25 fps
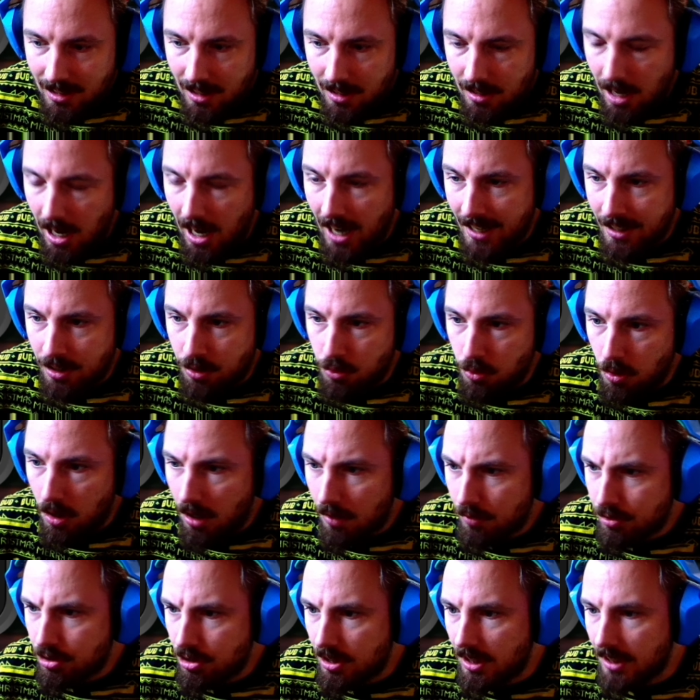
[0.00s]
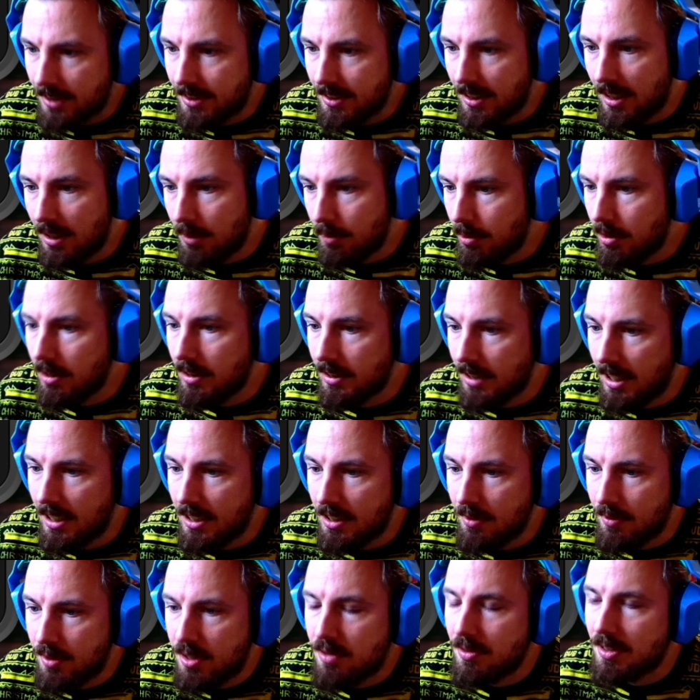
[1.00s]
eine nur aufsteigt. Aber ja, ihr
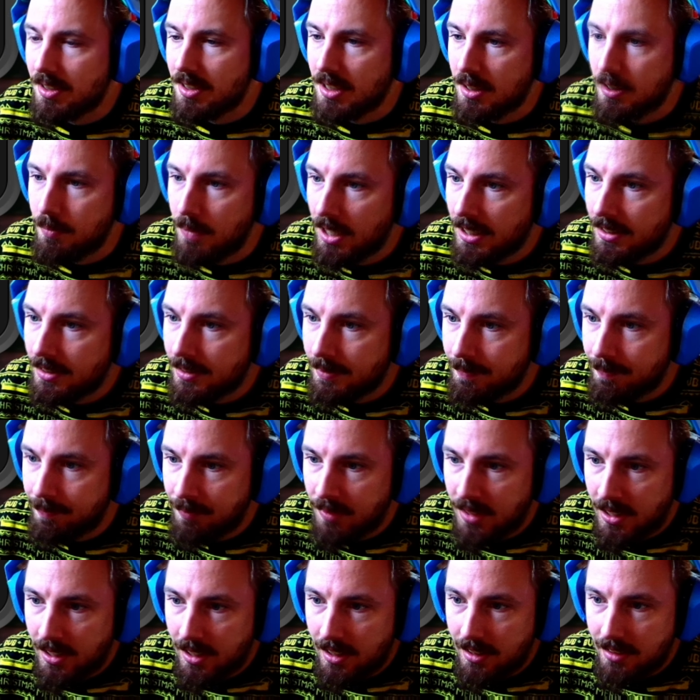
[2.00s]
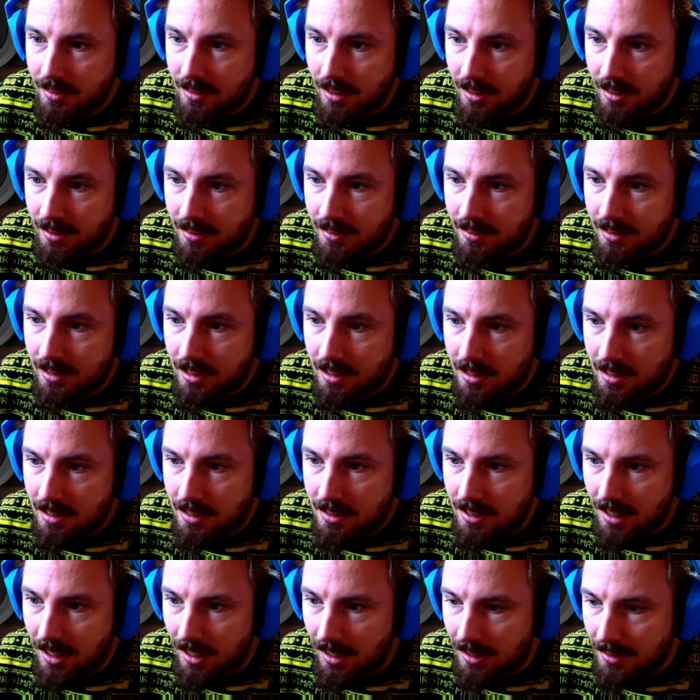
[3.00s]
wisst, was ich meine. Dann in
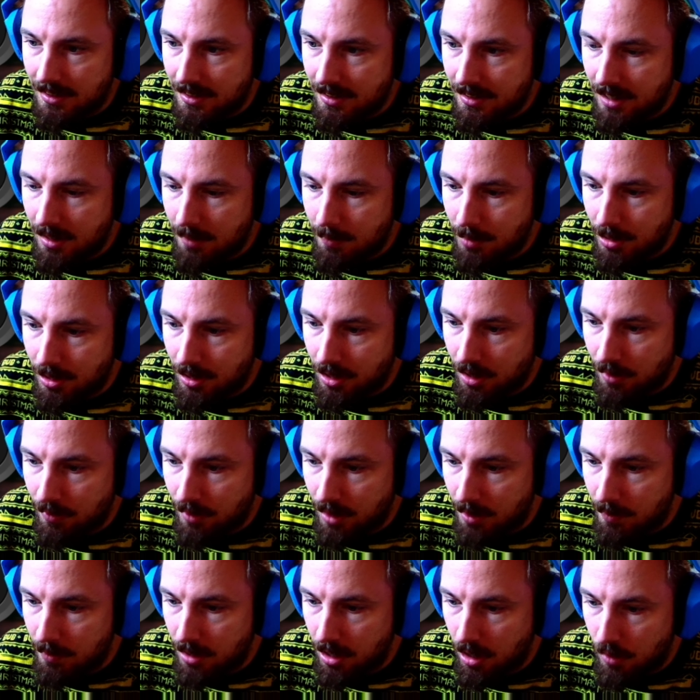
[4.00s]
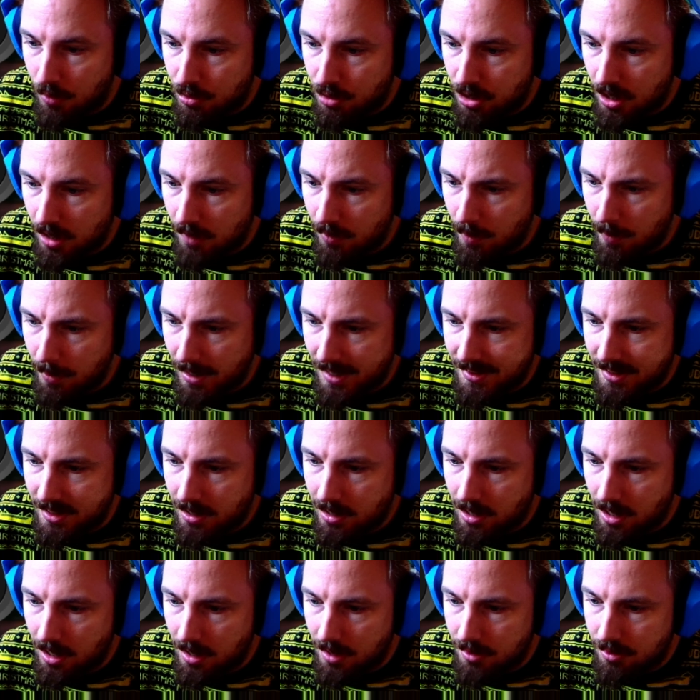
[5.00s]
Italien hat man dann auf einmal Aufsteiger von Brescia
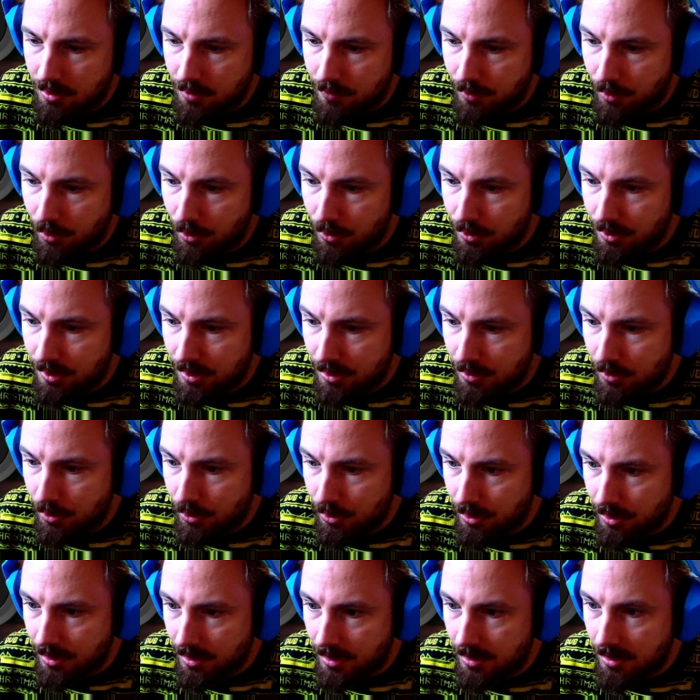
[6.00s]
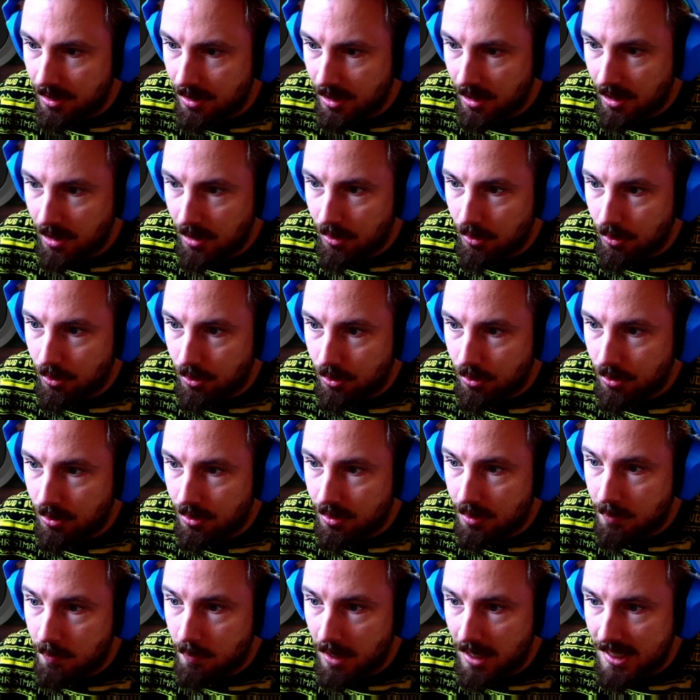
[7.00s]
Calcio, Frosinone, und
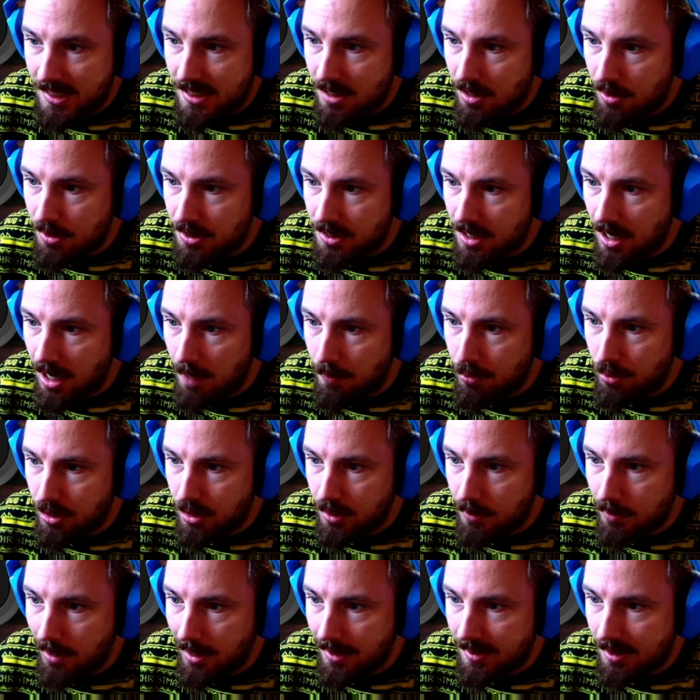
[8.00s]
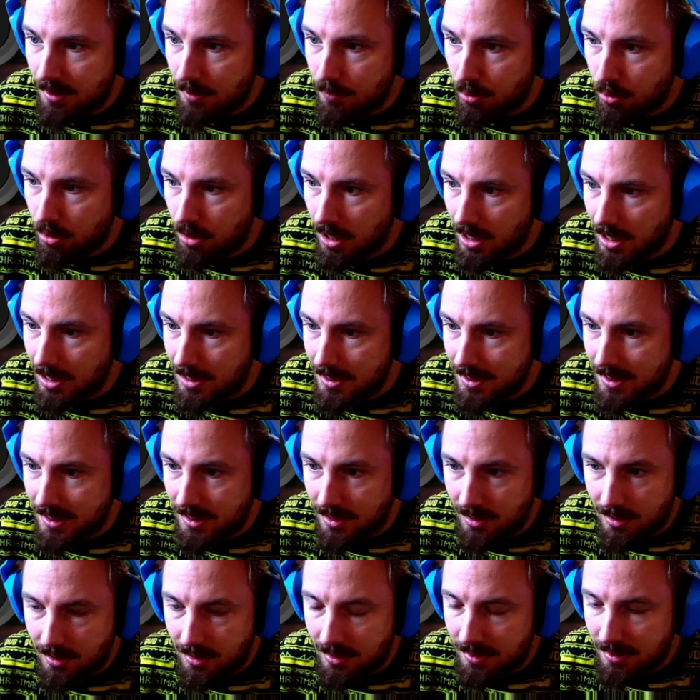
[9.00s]
ein Meister aus Napoli, Meister und
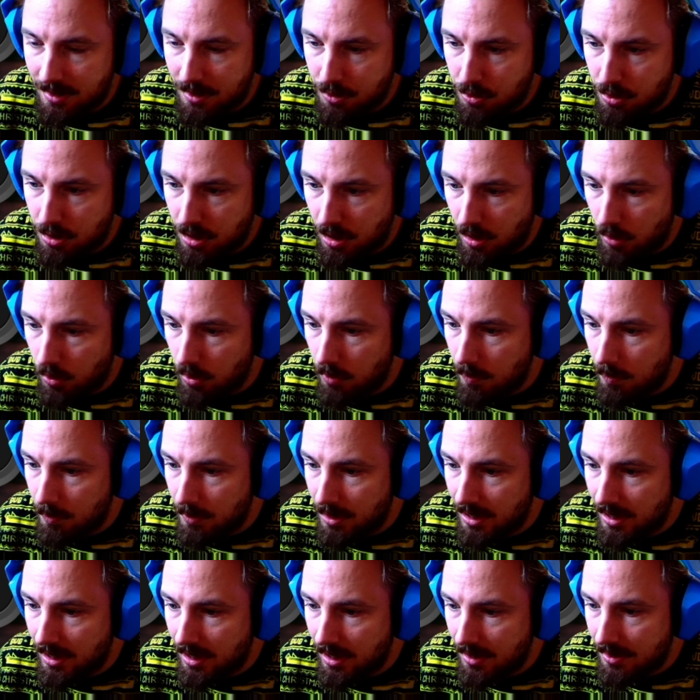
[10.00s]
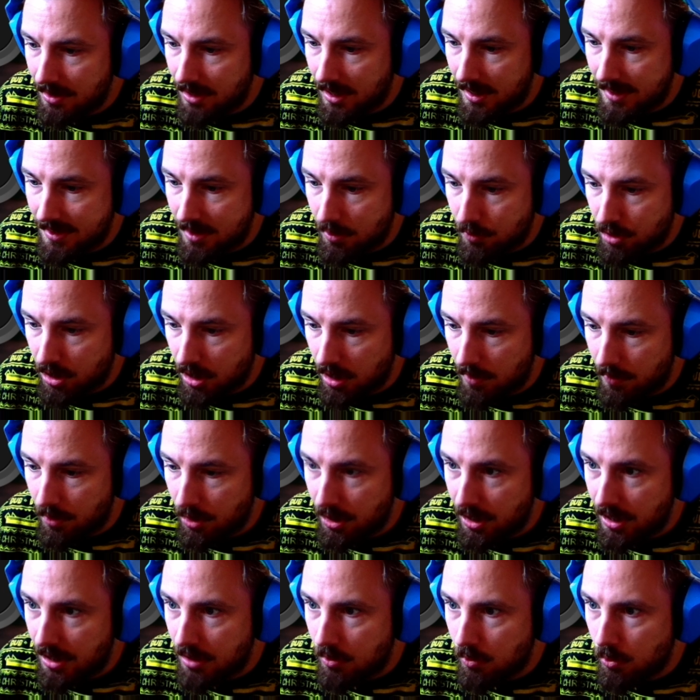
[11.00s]
Pokalsieger. Das ist natürlich auch mega nice. Aufsteiger von
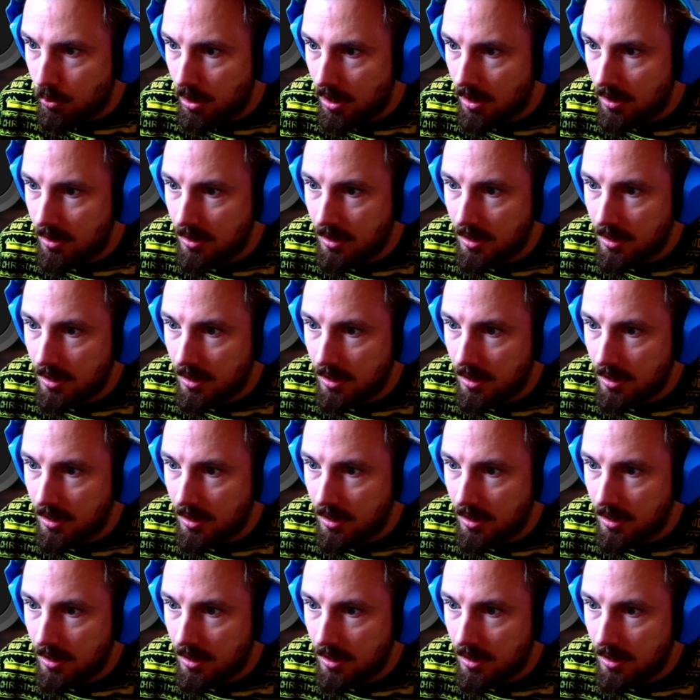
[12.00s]
Genua.